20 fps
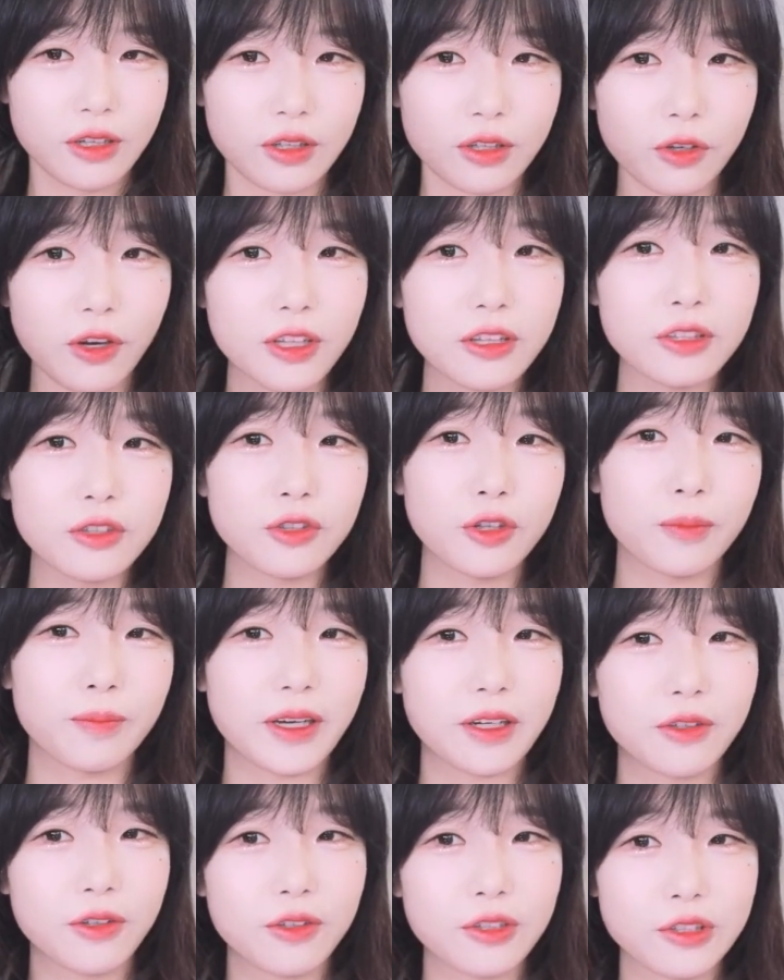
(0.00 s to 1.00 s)
껴안는 거
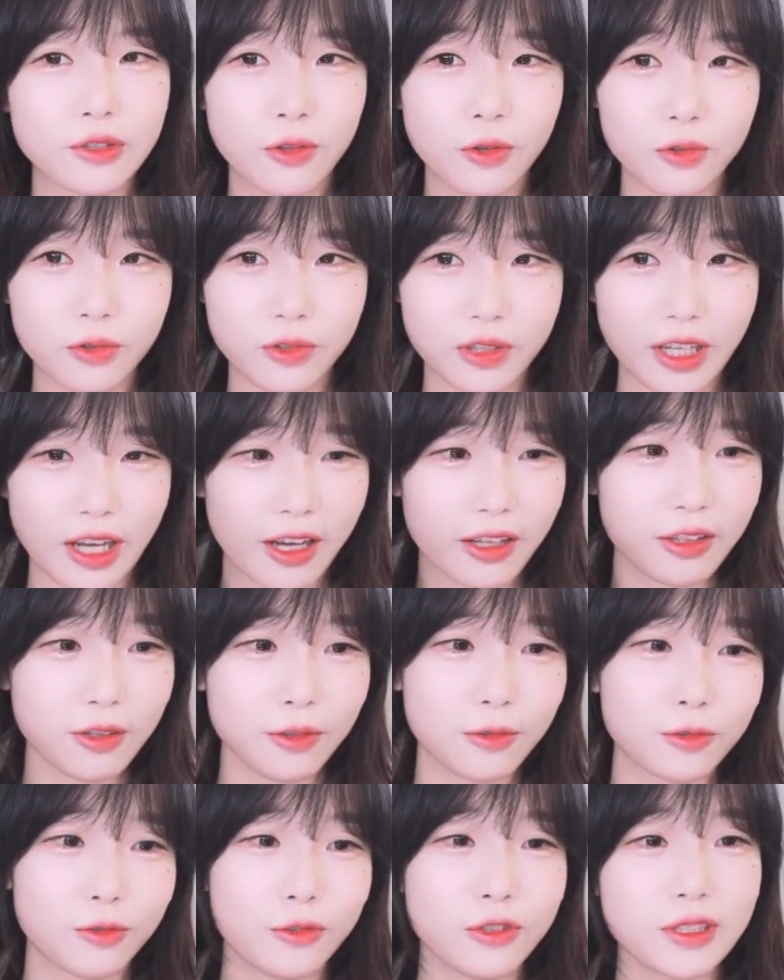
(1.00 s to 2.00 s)
백하고 이런 것도 다 안
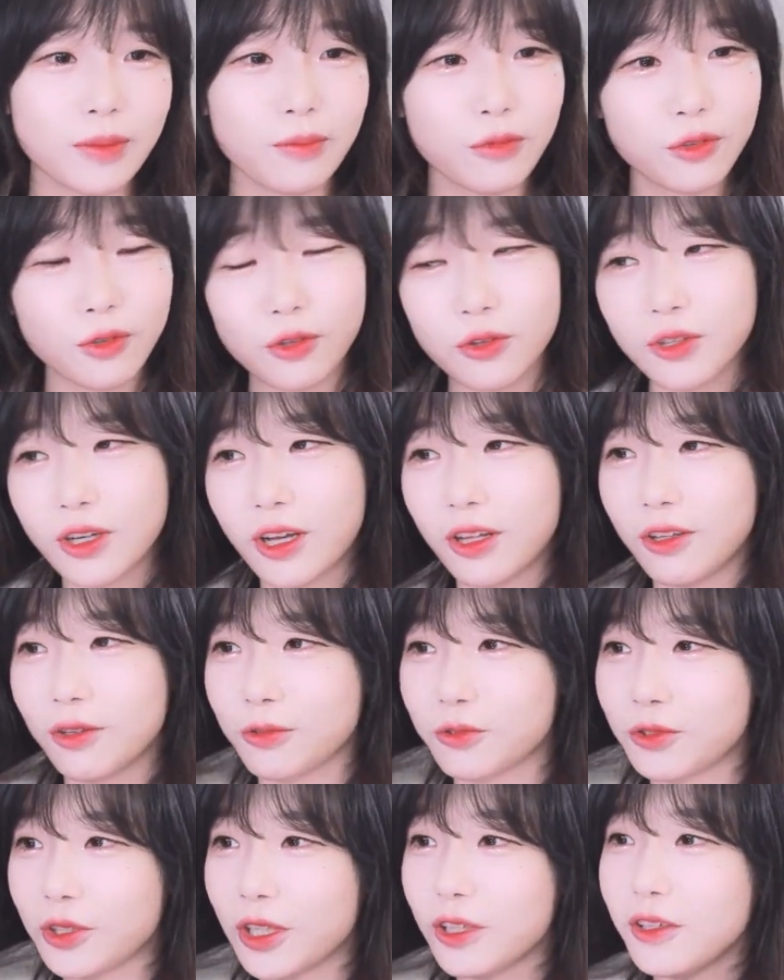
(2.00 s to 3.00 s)
하고 손 잡는 것도 안
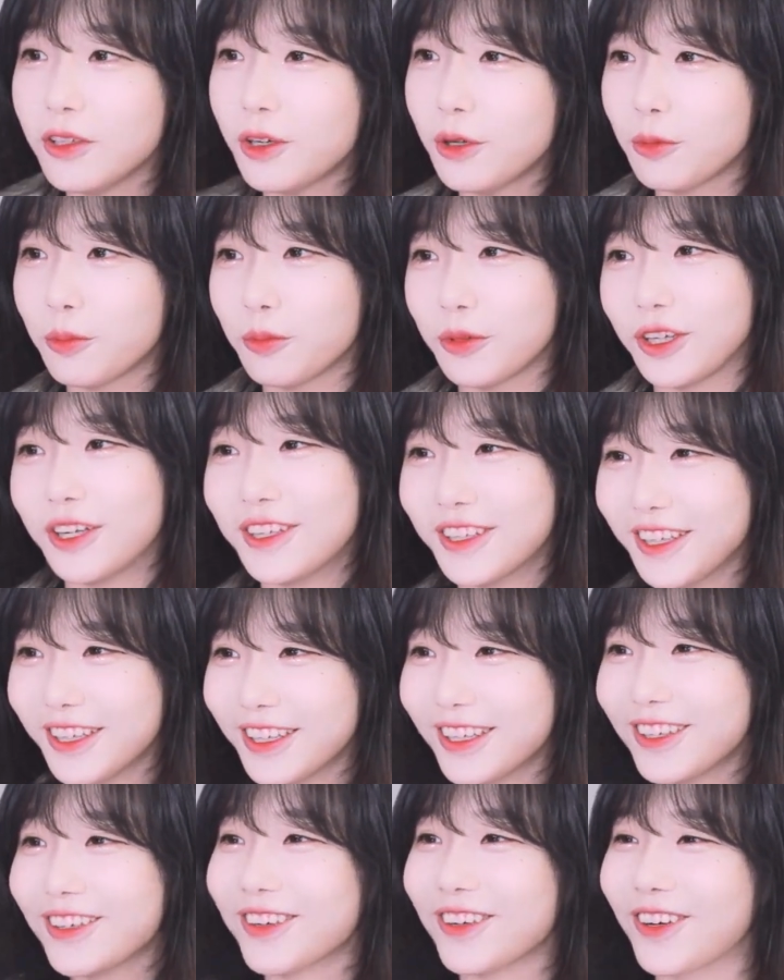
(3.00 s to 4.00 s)
하고 최대한 막
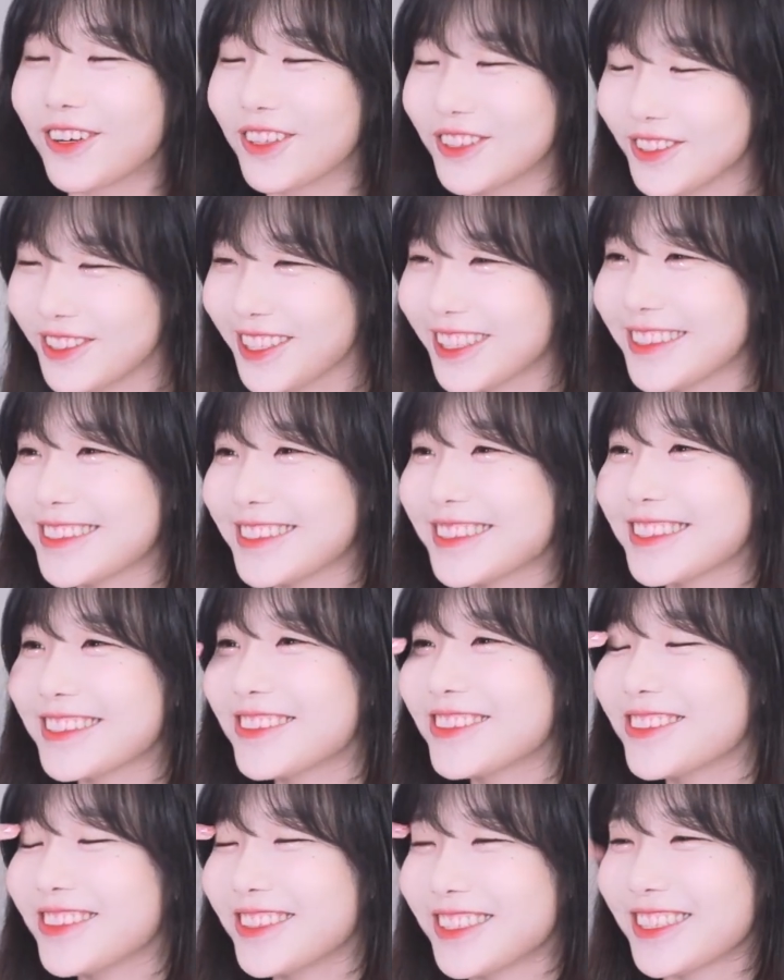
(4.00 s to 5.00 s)
건전하게
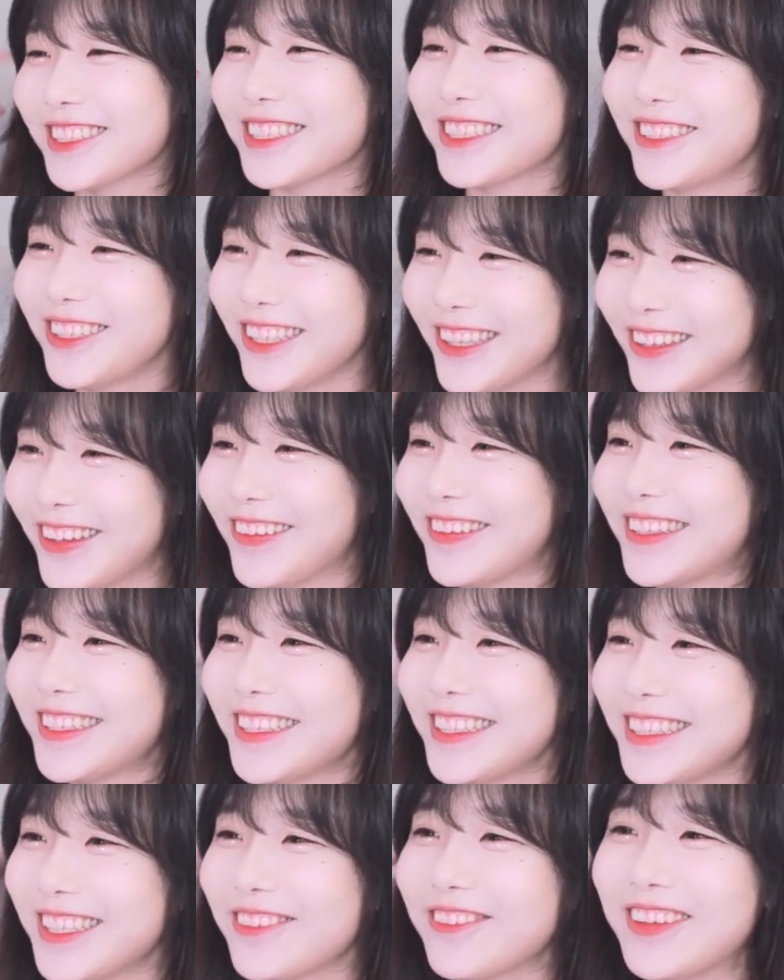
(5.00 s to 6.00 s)
찍은 건데 그런데도
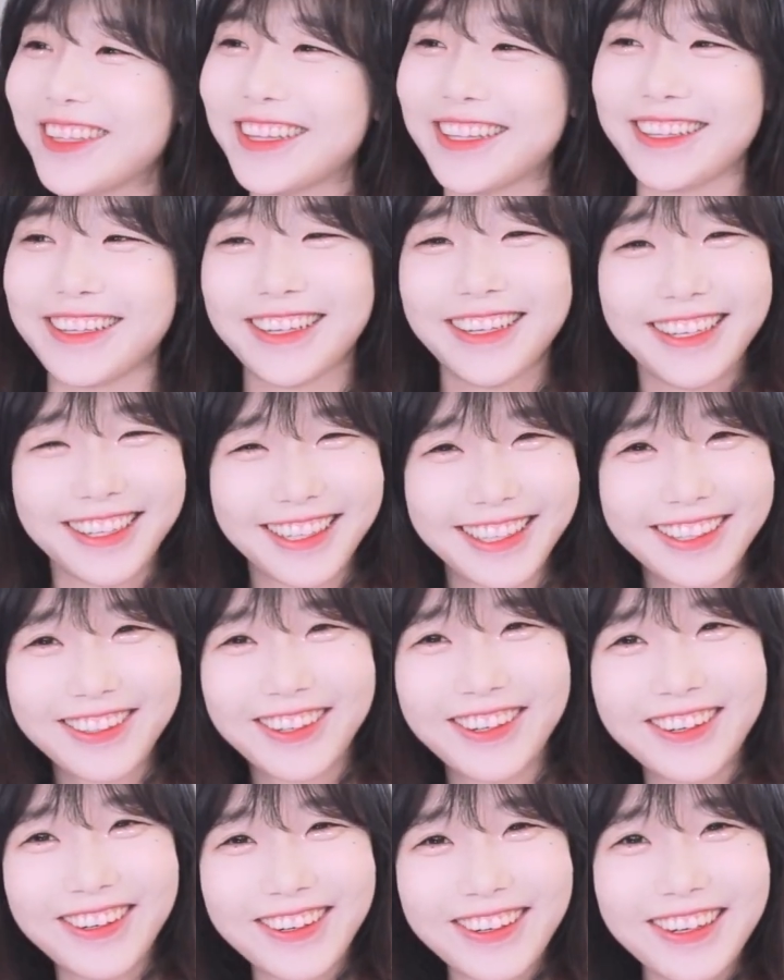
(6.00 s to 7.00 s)
틀 때마다 어,
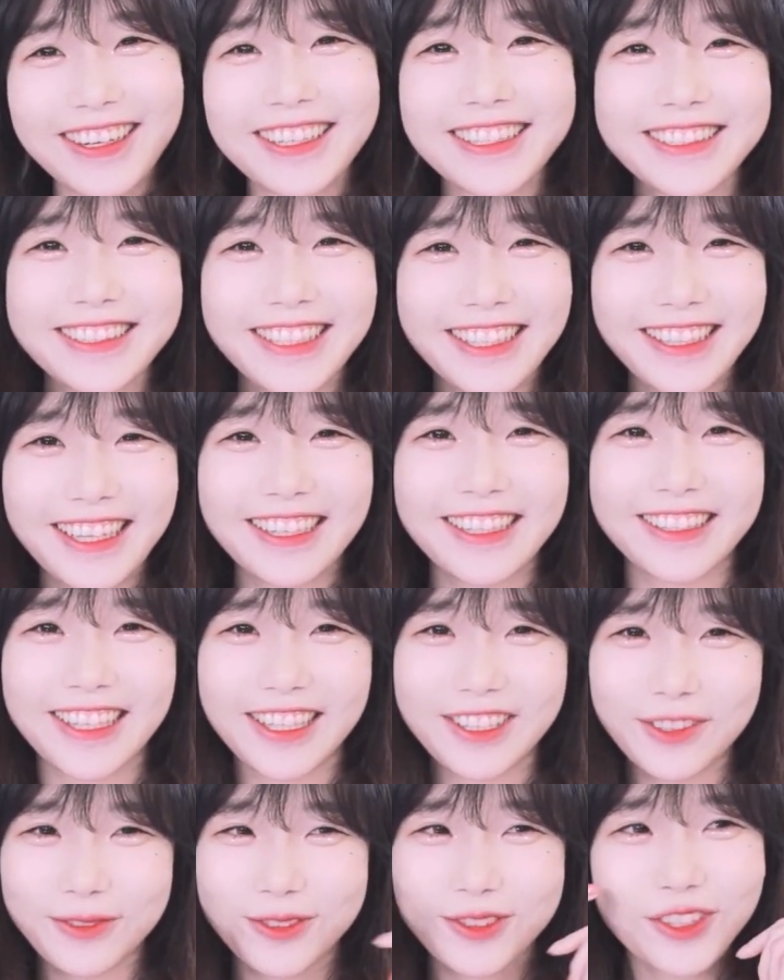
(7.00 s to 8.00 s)
그네를
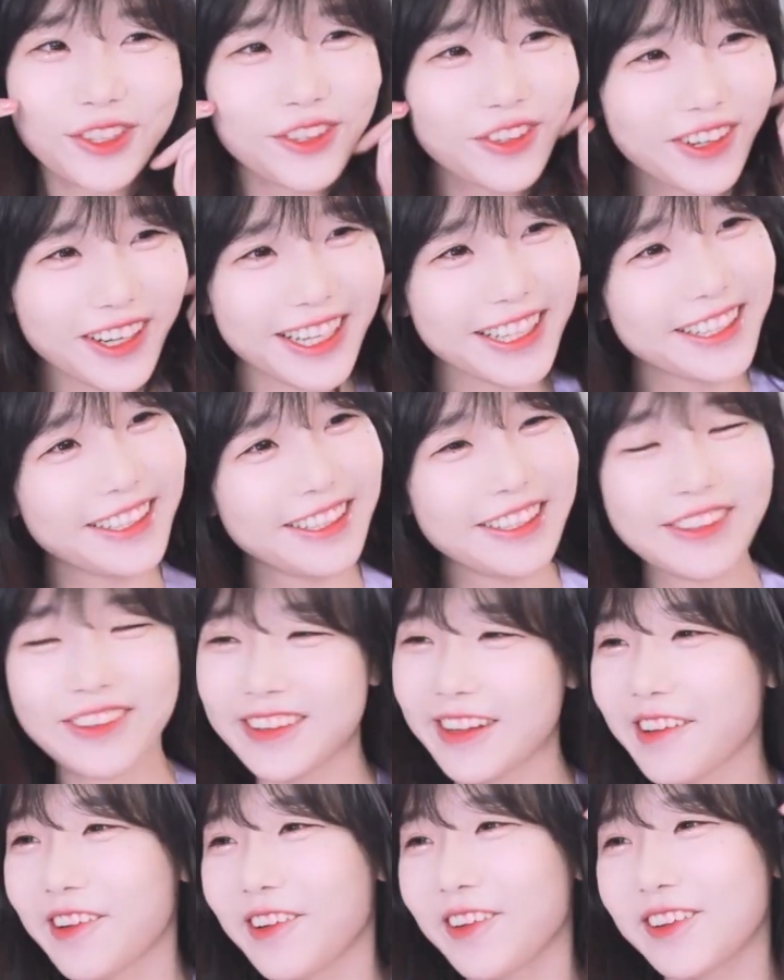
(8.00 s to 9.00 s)
다들 부러워하는
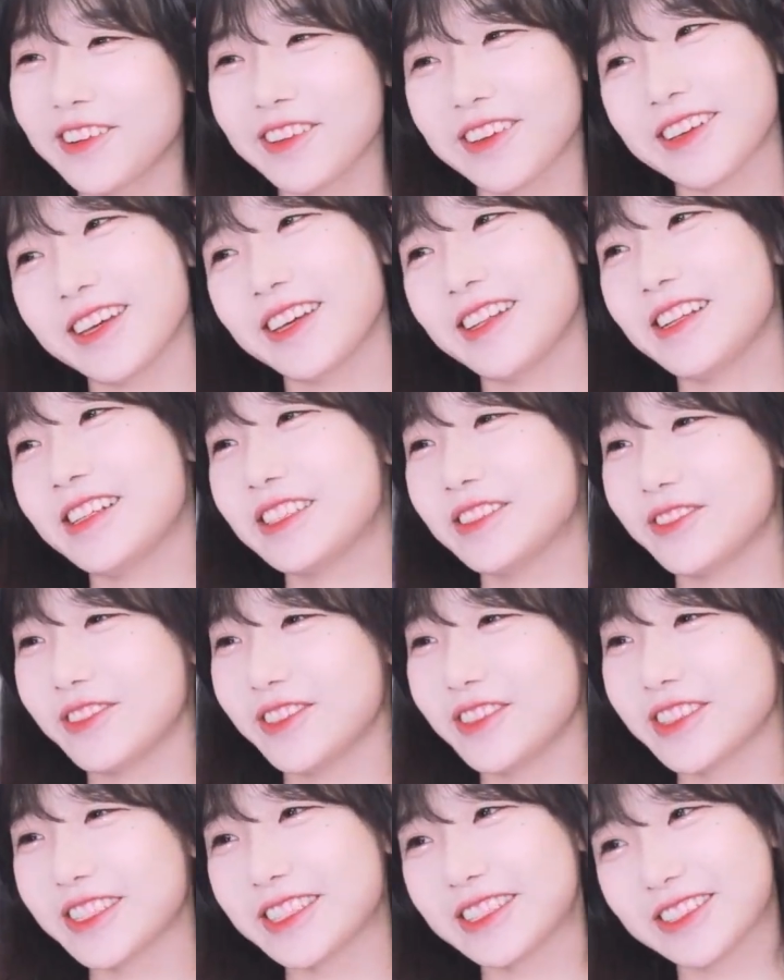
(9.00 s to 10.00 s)
이걸 내가 어떻게 해야 되는지
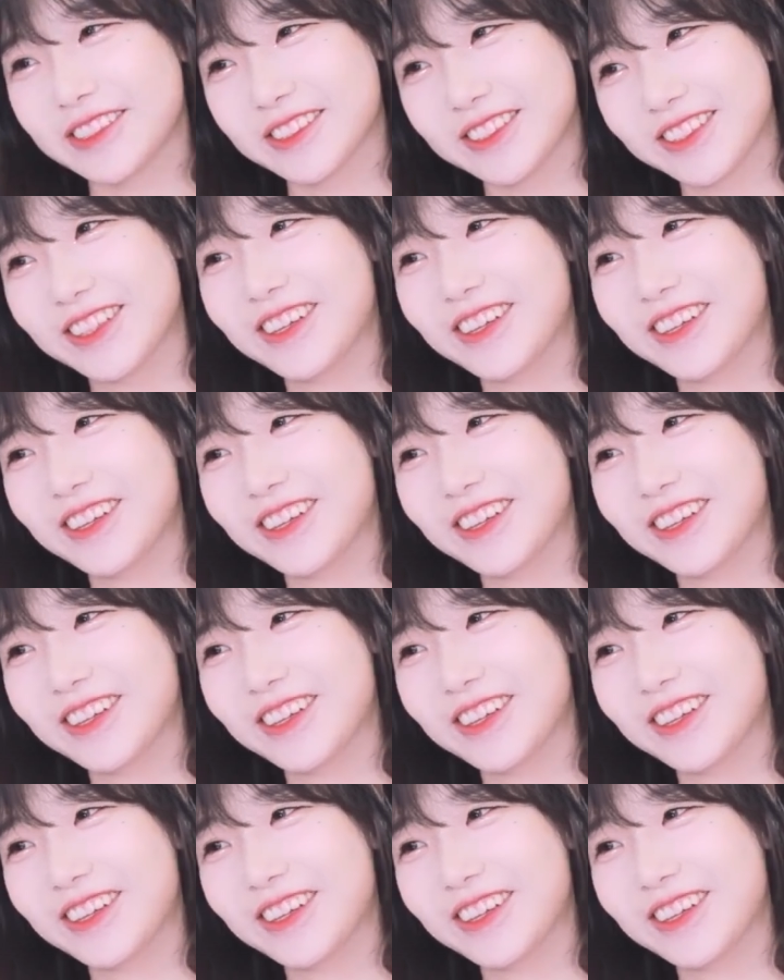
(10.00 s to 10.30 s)
모르겠어.